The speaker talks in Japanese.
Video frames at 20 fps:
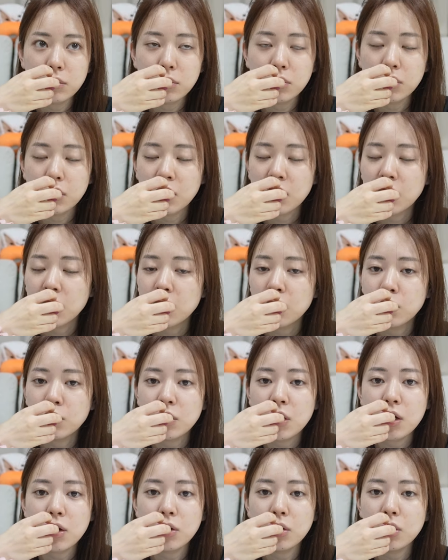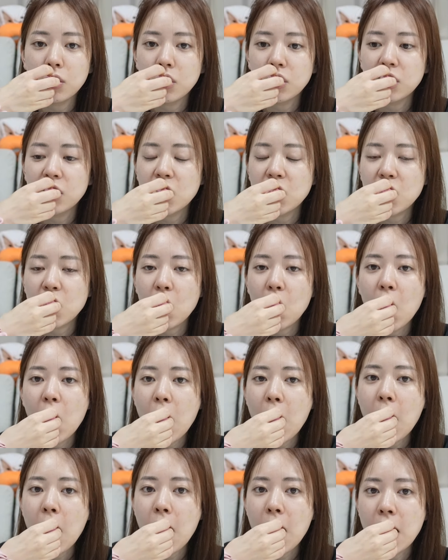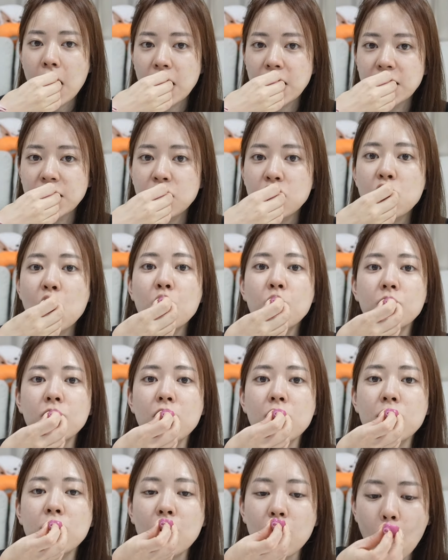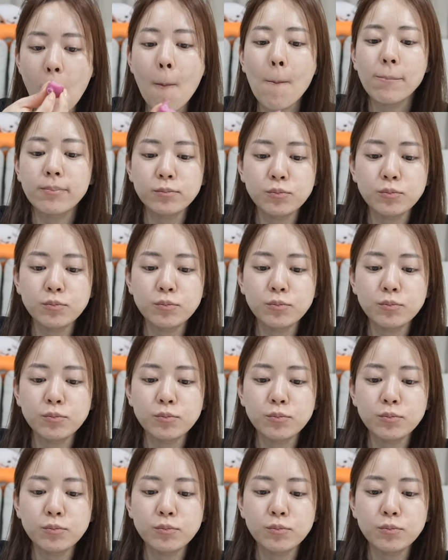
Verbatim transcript: これから受けるよって人もいると思うんですけど